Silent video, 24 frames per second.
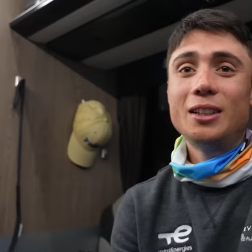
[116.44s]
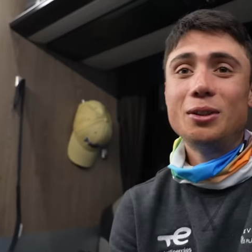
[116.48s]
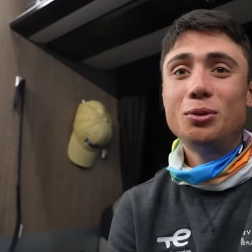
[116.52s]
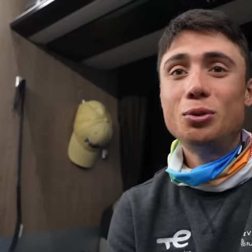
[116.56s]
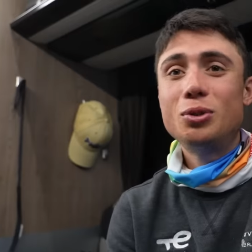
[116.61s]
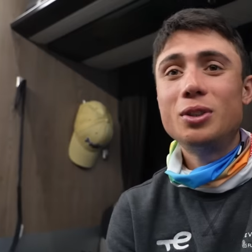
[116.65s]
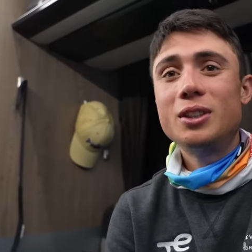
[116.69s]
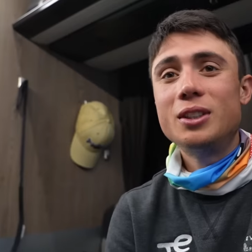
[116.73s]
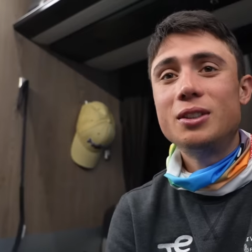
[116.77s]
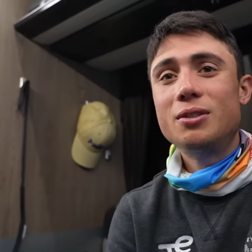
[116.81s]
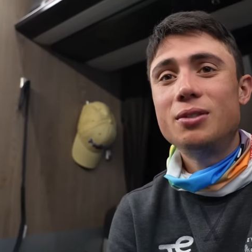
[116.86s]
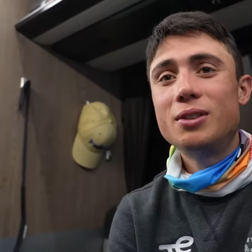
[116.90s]
y a du
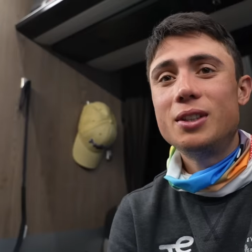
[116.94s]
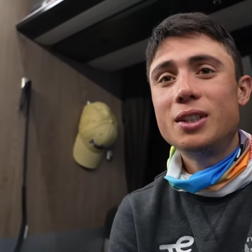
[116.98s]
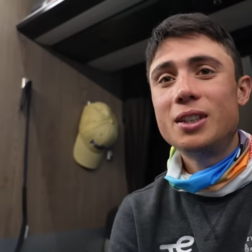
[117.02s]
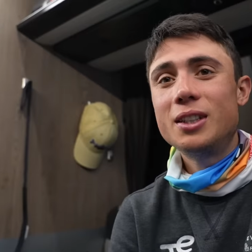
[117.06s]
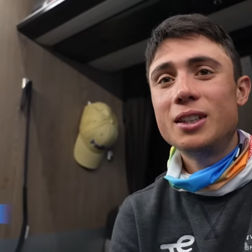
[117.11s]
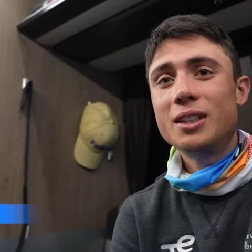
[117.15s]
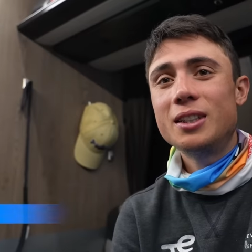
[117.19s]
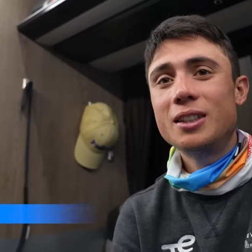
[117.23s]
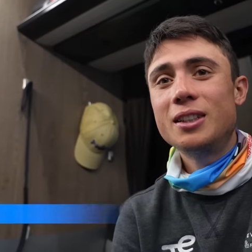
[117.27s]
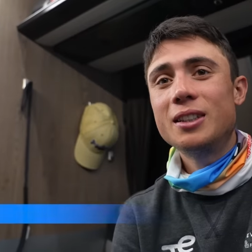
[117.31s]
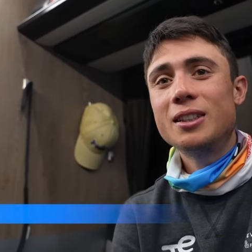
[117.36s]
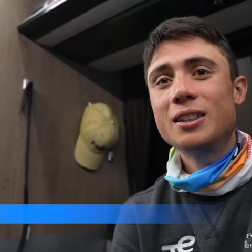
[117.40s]

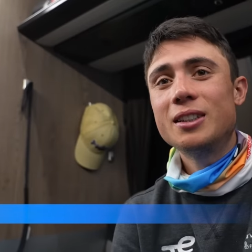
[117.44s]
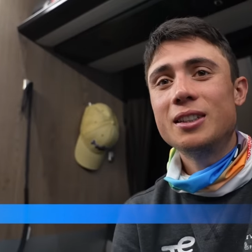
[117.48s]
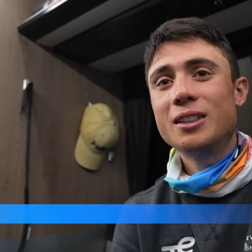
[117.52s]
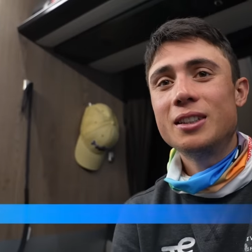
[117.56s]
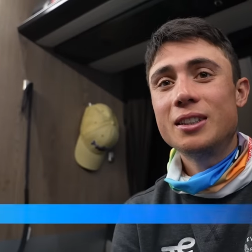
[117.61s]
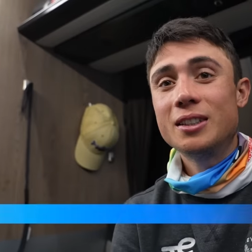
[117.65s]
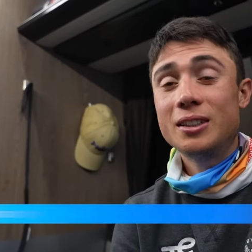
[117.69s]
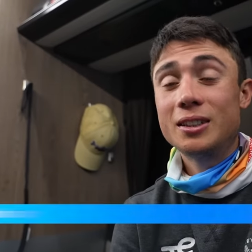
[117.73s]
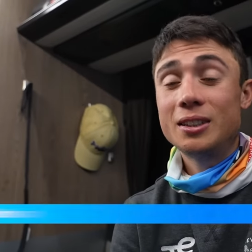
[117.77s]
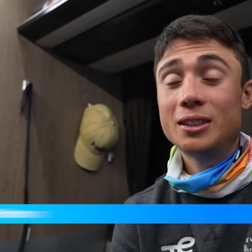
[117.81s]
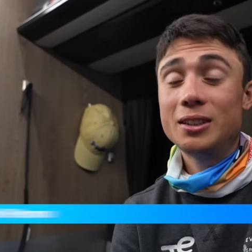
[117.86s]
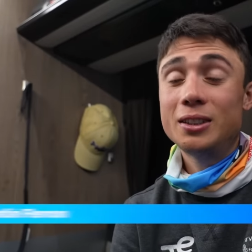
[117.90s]
dénivelé,
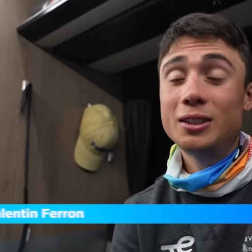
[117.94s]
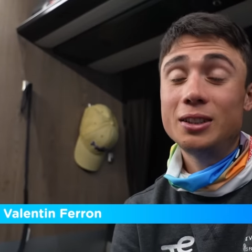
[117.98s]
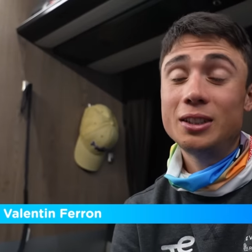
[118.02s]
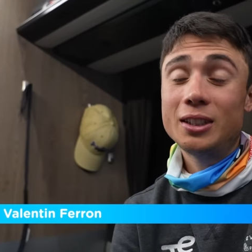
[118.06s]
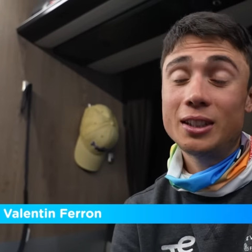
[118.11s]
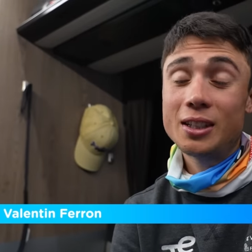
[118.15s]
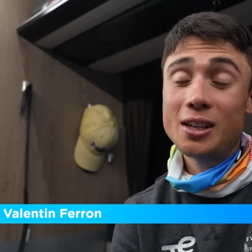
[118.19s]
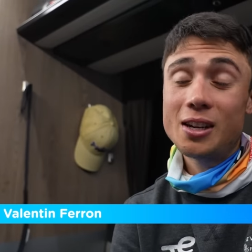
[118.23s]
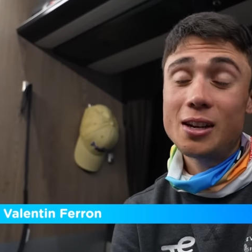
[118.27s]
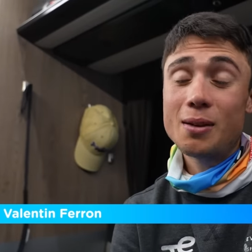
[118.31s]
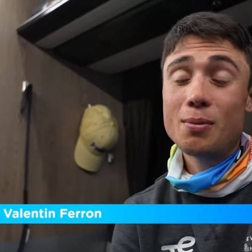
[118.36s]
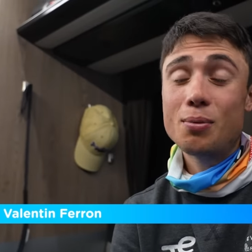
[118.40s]
euh, il y
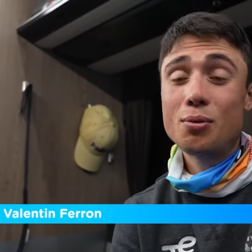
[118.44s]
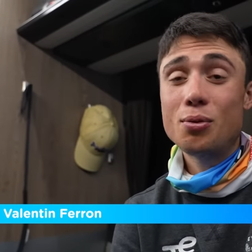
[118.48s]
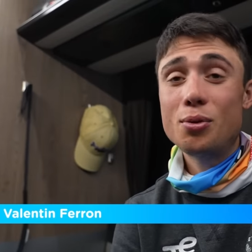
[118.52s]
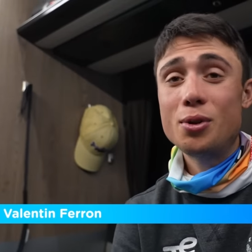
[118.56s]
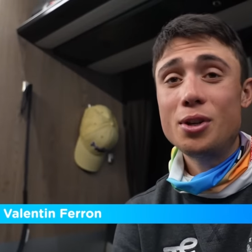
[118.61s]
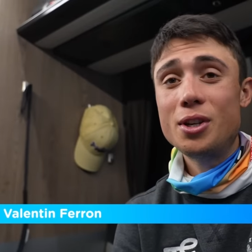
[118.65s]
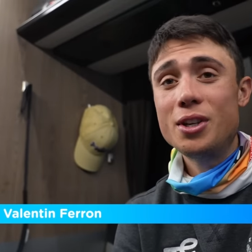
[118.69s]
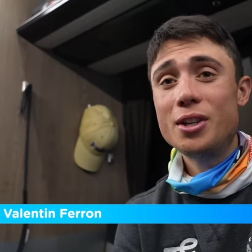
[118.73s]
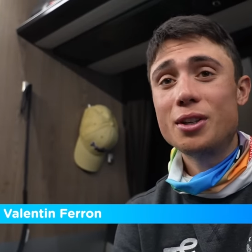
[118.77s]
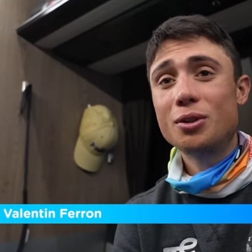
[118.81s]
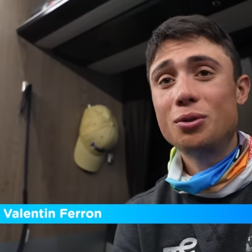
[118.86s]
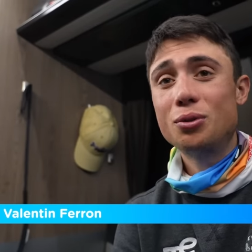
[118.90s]
a de la
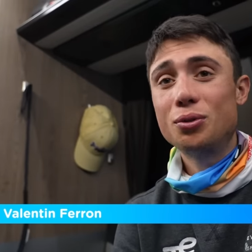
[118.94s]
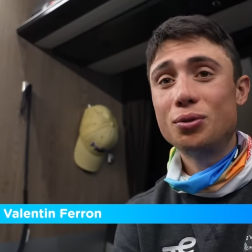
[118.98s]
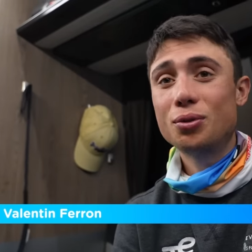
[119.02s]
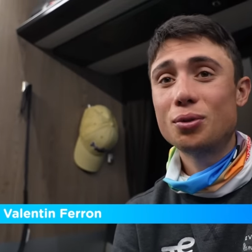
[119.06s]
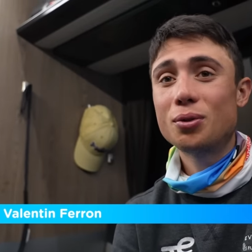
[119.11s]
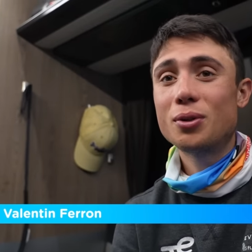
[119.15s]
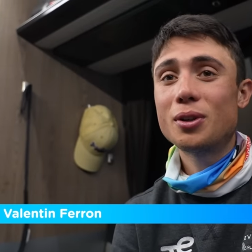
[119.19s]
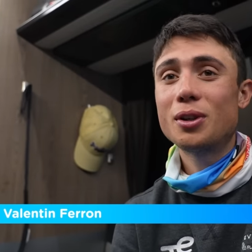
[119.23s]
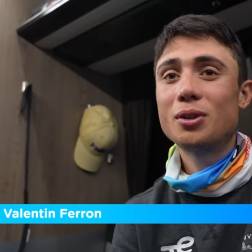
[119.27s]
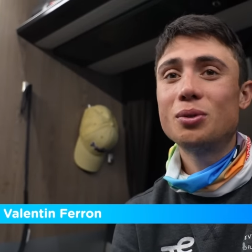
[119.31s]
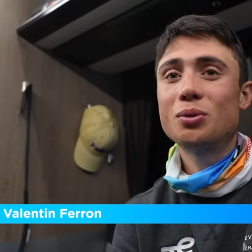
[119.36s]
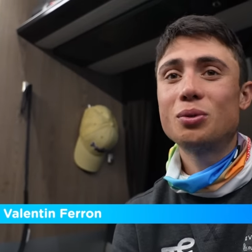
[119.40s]
pluie, il y a du
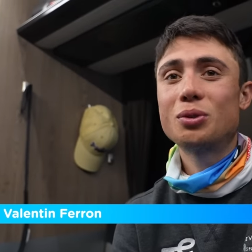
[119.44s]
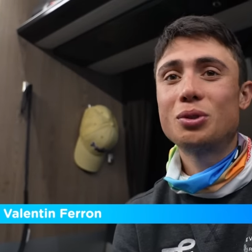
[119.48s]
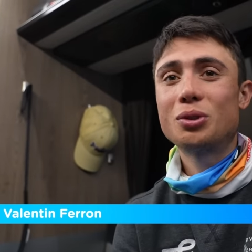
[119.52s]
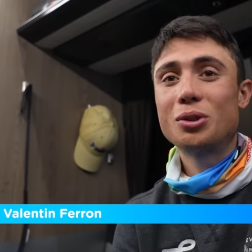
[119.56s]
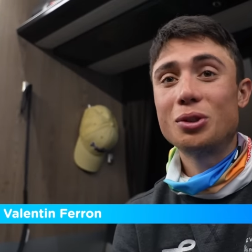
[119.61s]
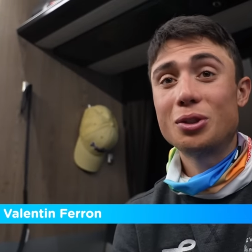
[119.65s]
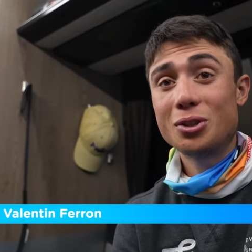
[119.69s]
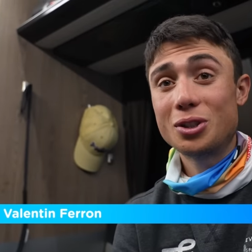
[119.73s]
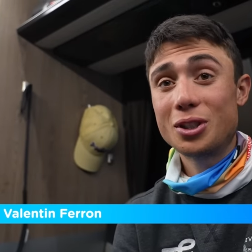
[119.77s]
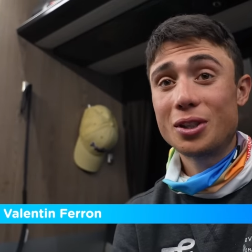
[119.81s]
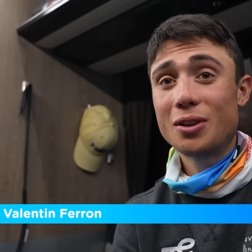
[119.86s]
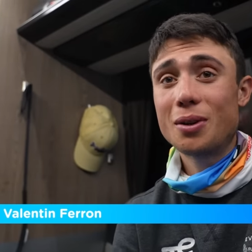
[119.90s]
froid, donc
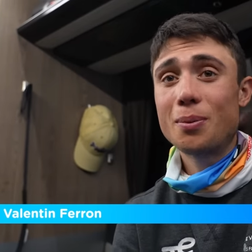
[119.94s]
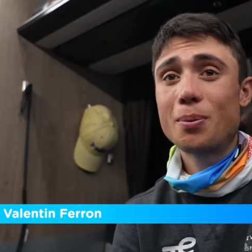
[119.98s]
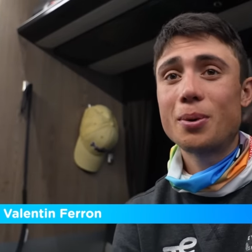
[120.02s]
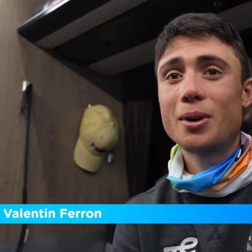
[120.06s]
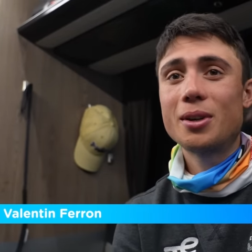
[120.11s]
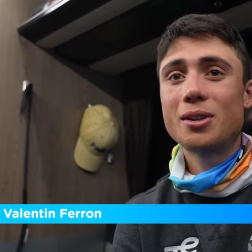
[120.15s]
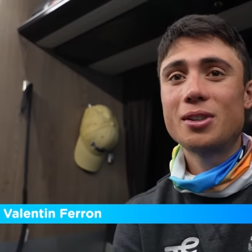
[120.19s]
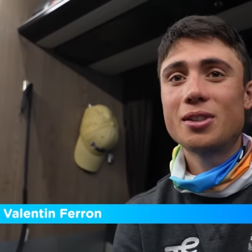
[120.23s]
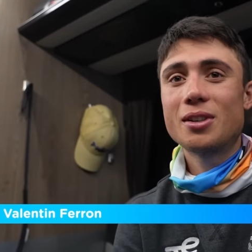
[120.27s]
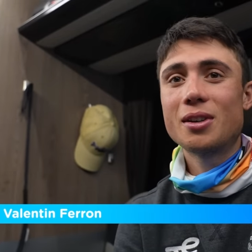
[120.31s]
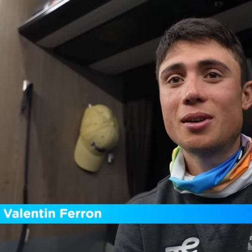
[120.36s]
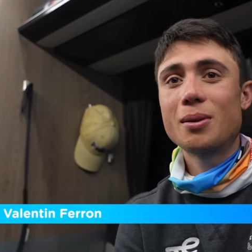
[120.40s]
euh, ça va pas
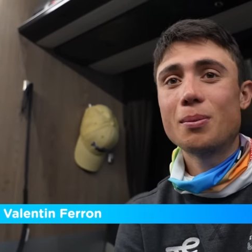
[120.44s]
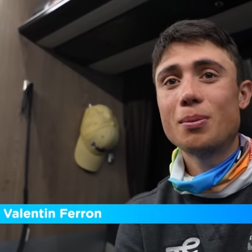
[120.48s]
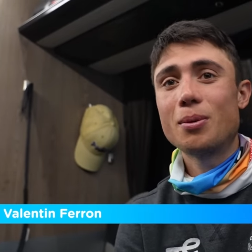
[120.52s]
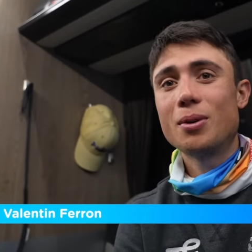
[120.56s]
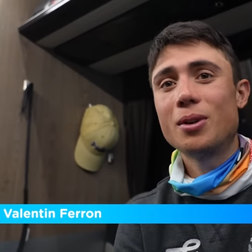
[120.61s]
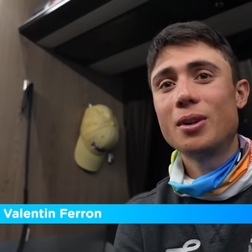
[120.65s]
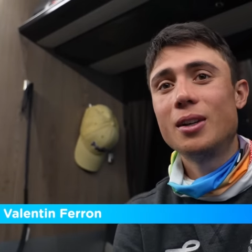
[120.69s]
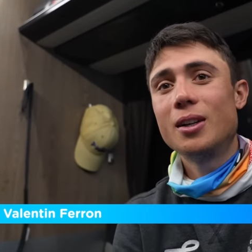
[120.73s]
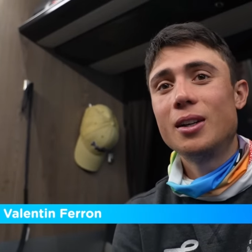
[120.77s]
être simple.